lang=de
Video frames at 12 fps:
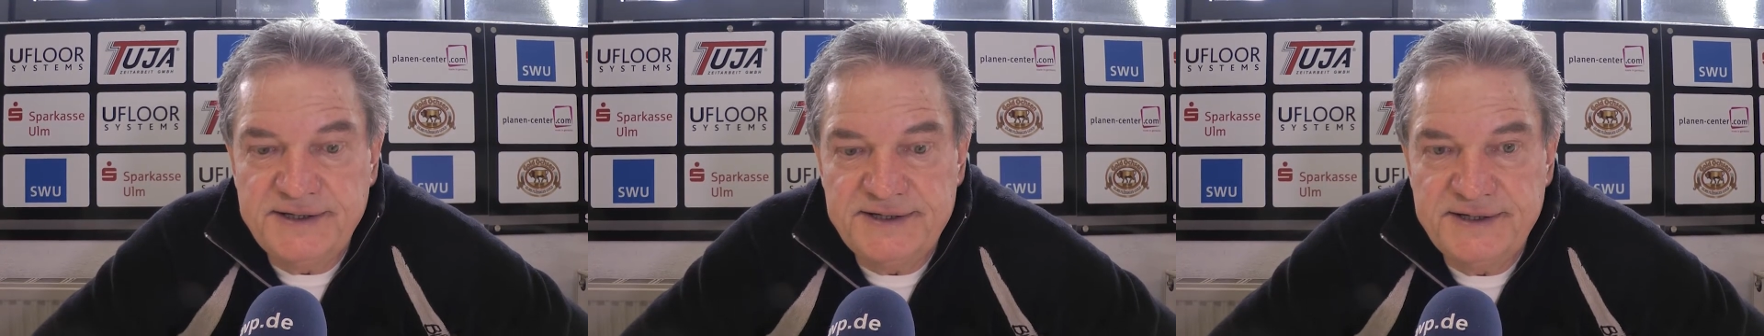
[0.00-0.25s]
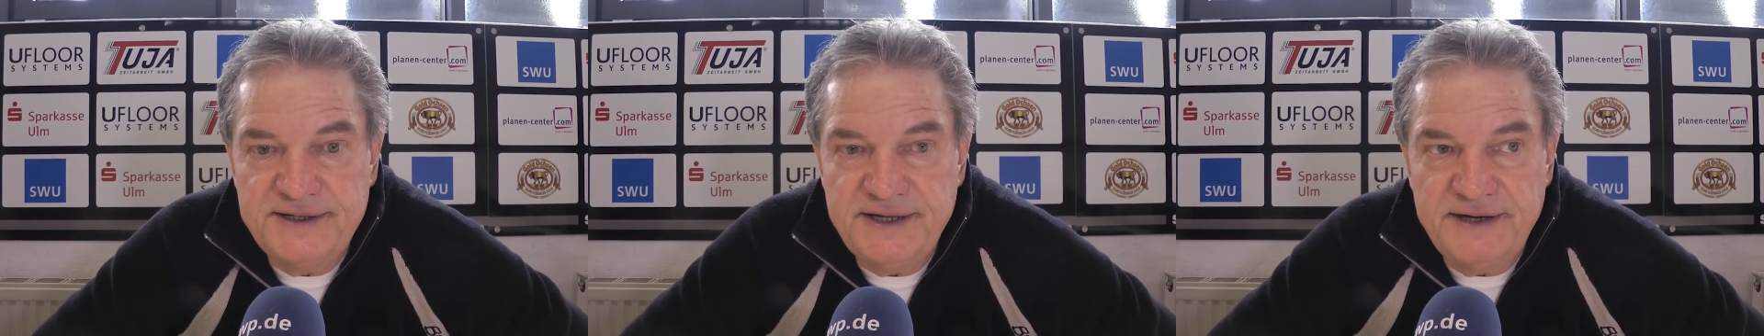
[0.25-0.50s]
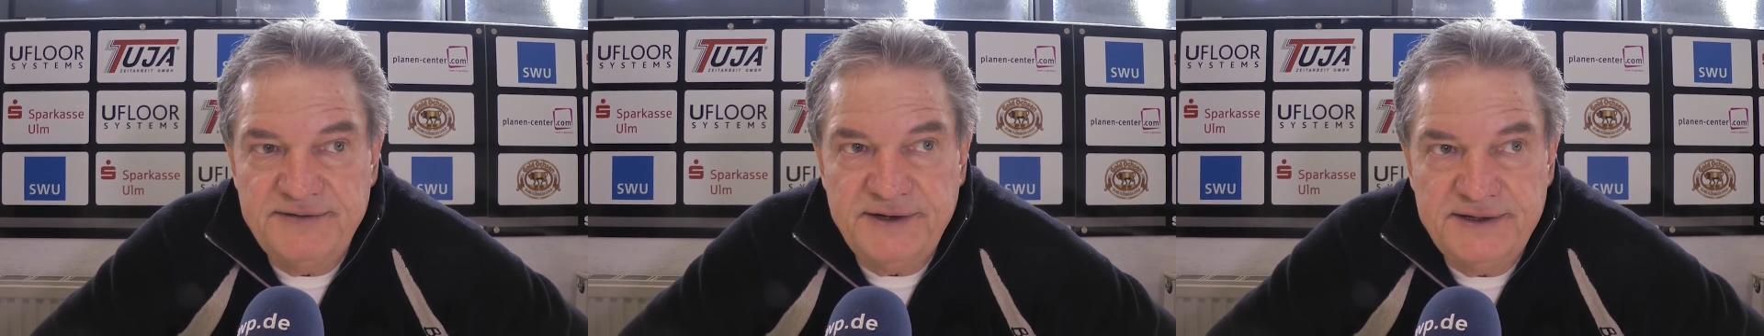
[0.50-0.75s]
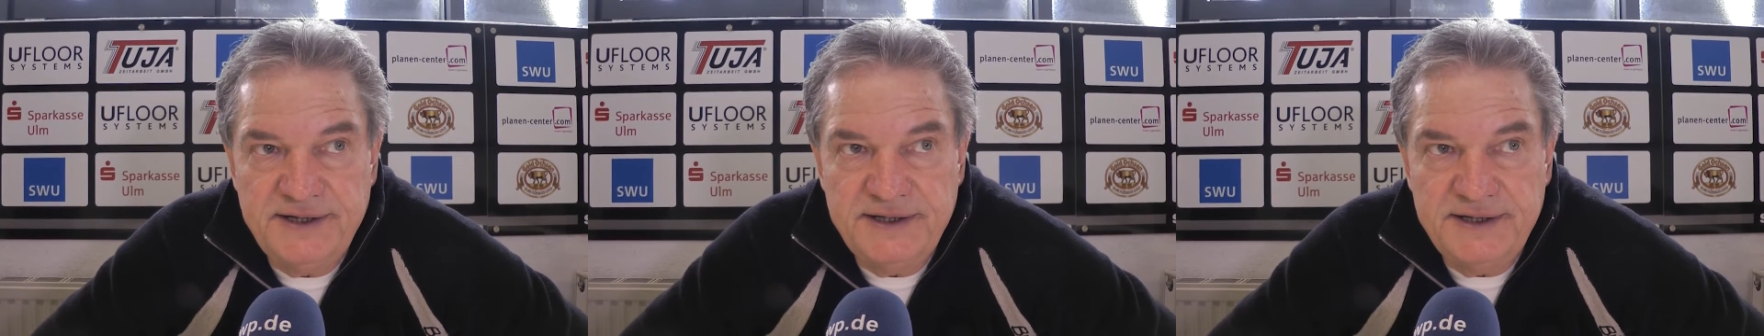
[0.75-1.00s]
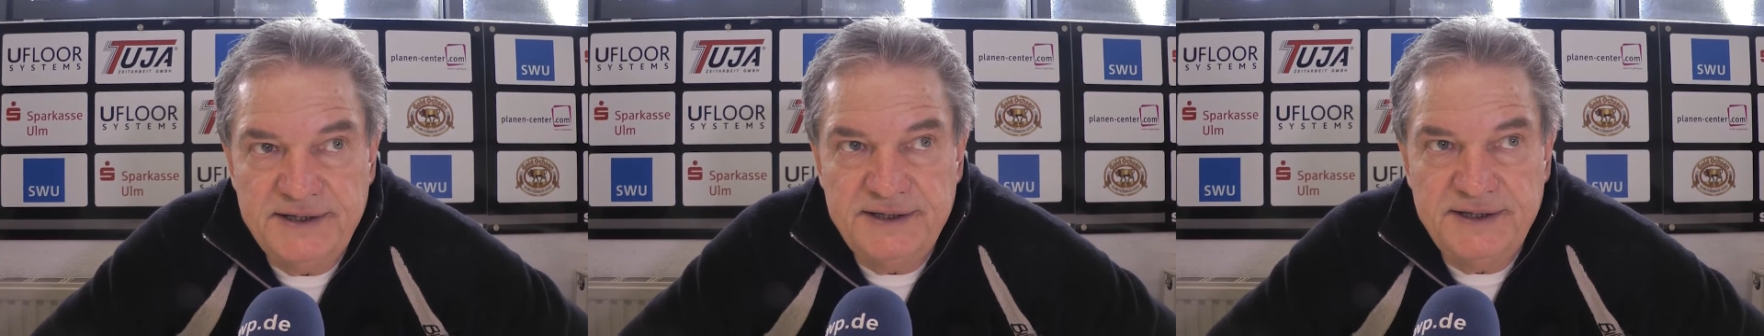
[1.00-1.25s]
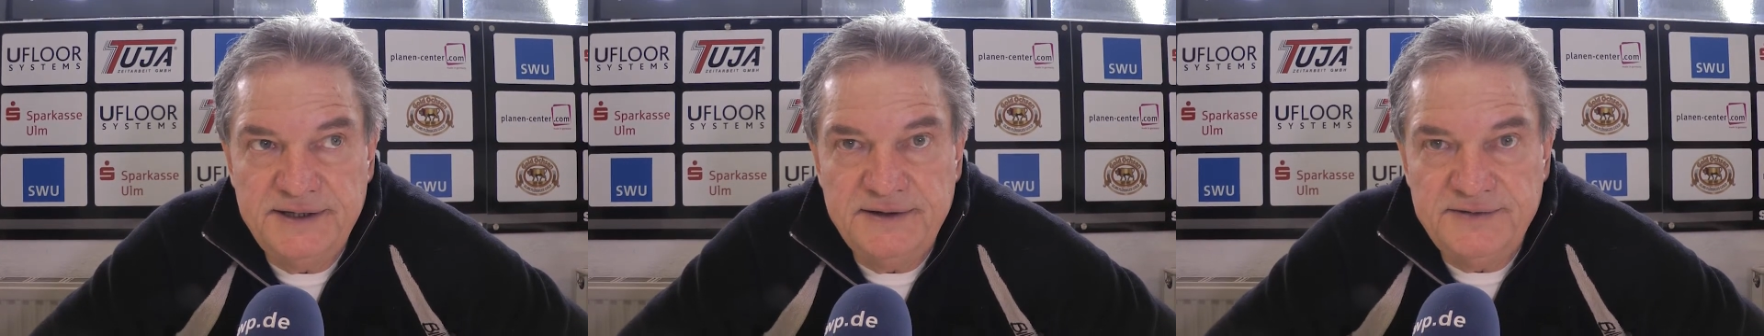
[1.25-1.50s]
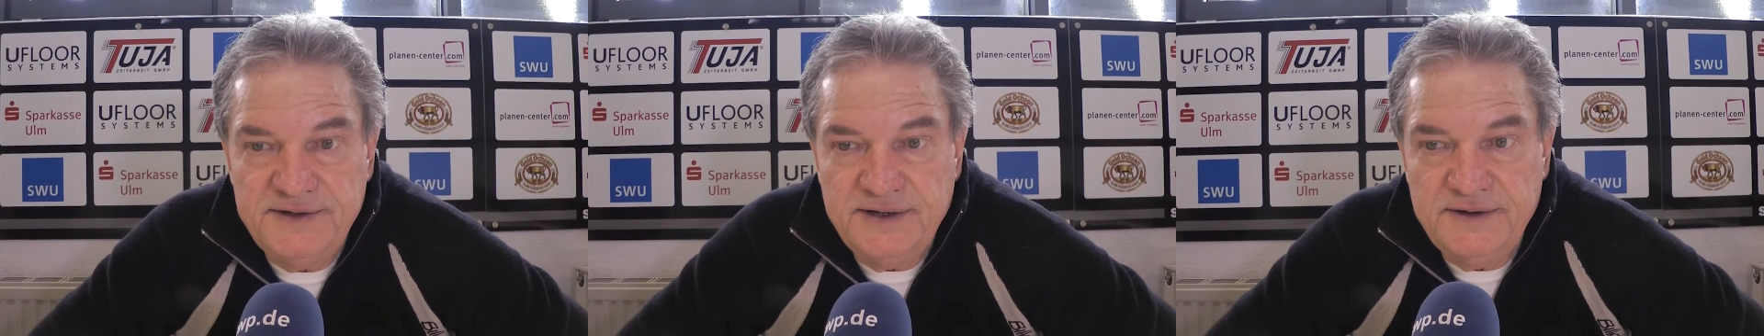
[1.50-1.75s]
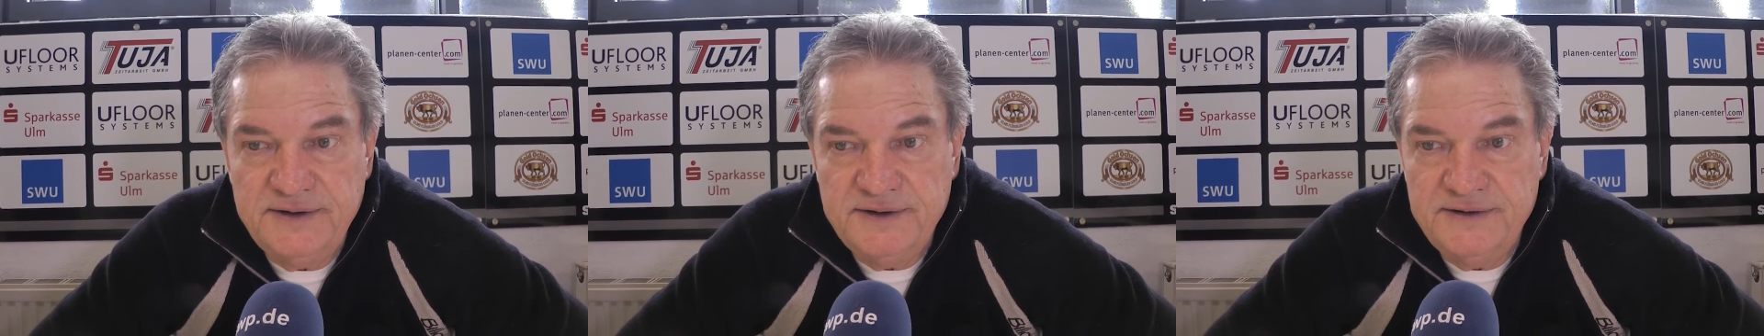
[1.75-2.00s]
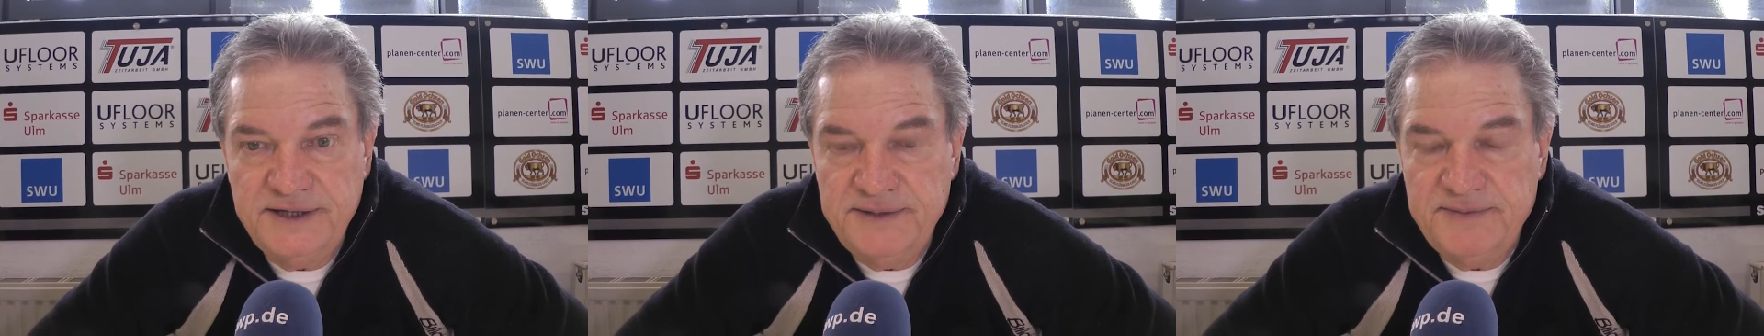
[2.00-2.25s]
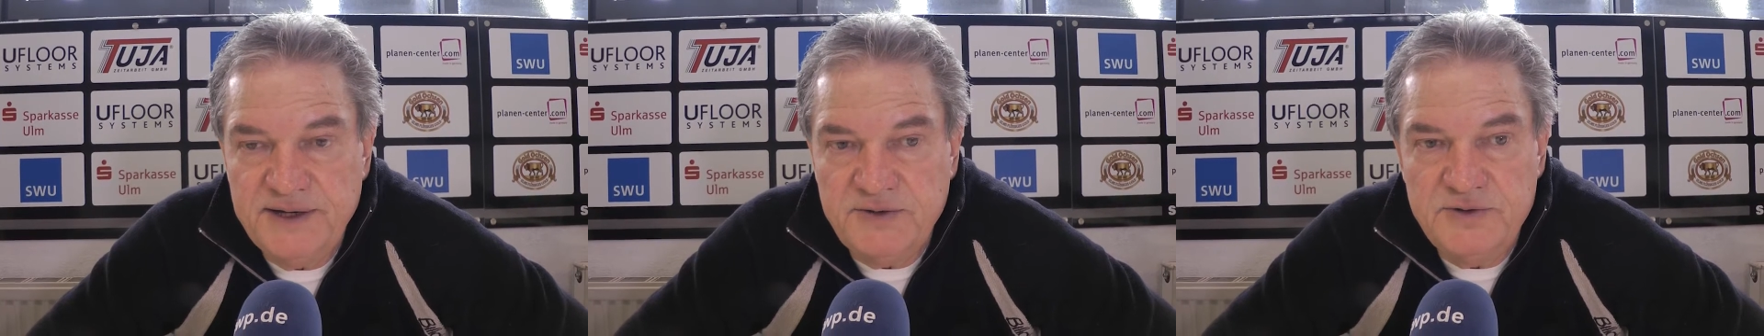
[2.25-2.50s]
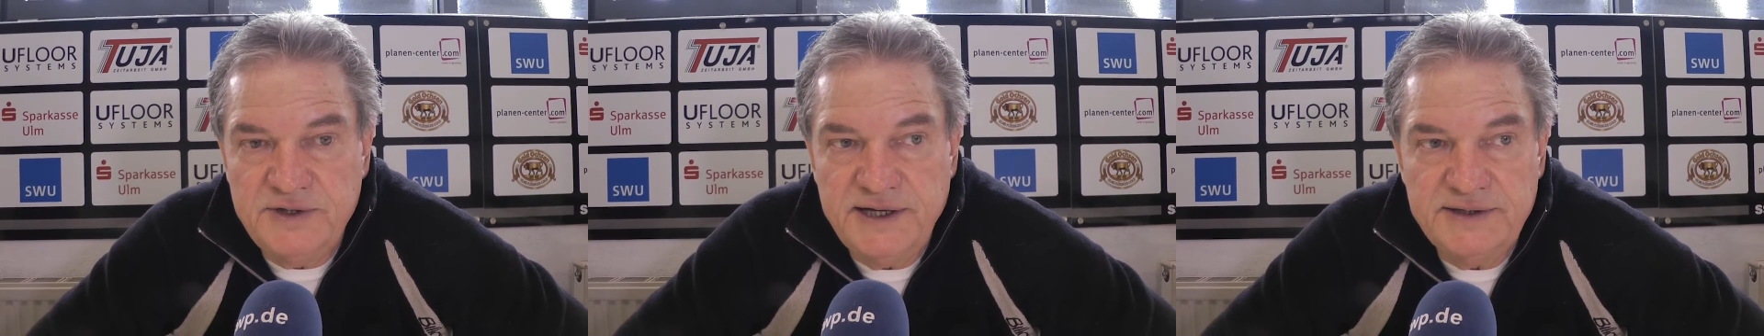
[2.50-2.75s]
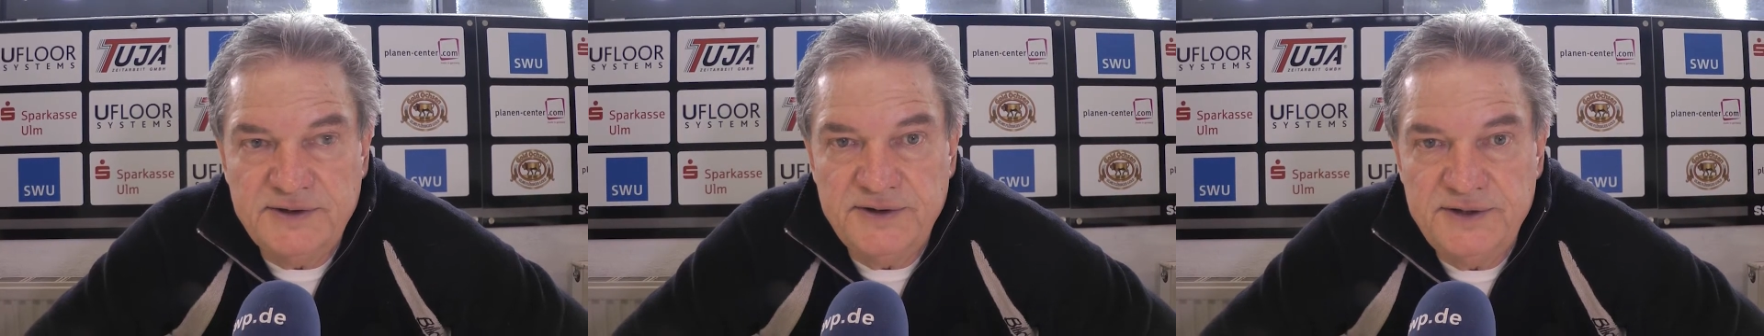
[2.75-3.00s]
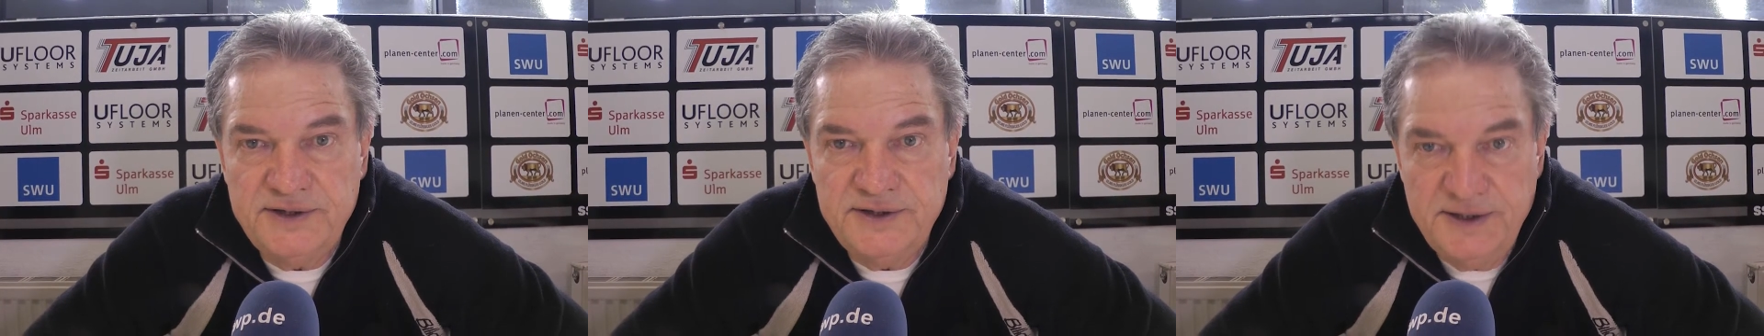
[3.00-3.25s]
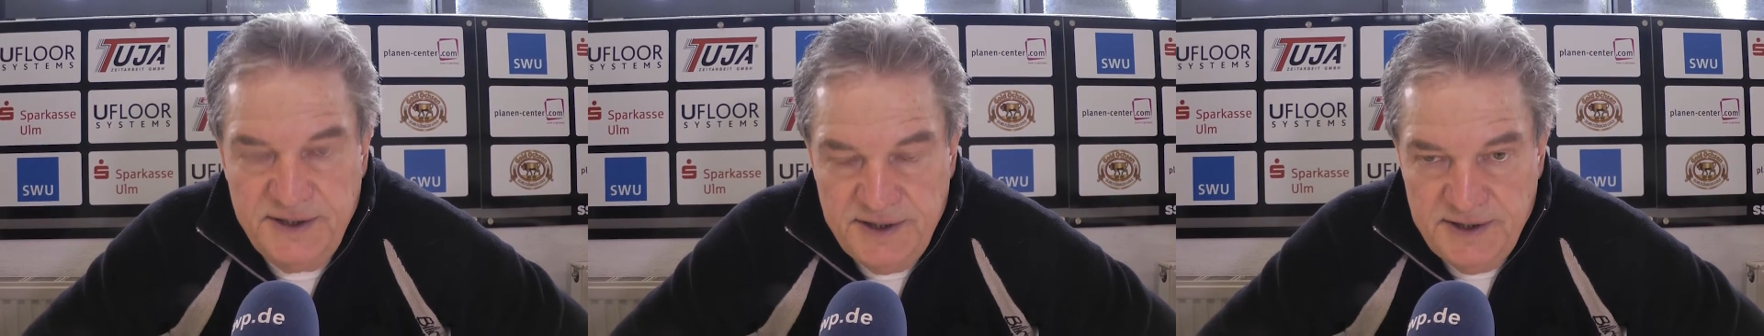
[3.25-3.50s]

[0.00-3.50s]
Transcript: Das sind einfach Dinge, die auf Dauer nicht mehr gut gehen können.